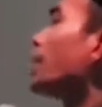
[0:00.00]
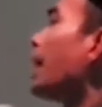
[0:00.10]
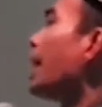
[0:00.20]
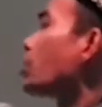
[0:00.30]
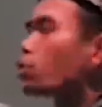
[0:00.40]

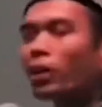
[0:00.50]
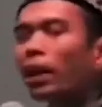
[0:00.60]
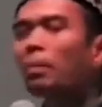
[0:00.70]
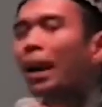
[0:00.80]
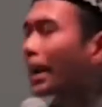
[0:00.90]
tidak langsung
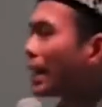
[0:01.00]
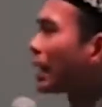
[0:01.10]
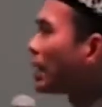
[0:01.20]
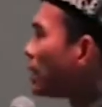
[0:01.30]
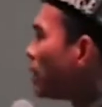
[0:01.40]
nerima
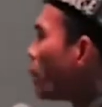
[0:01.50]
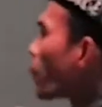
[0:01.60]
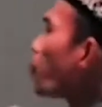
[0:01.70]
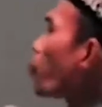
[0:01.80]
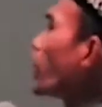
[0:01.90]
laki-laki.
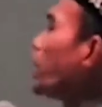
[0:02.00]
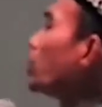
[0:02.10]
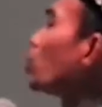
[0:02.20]
Perempuan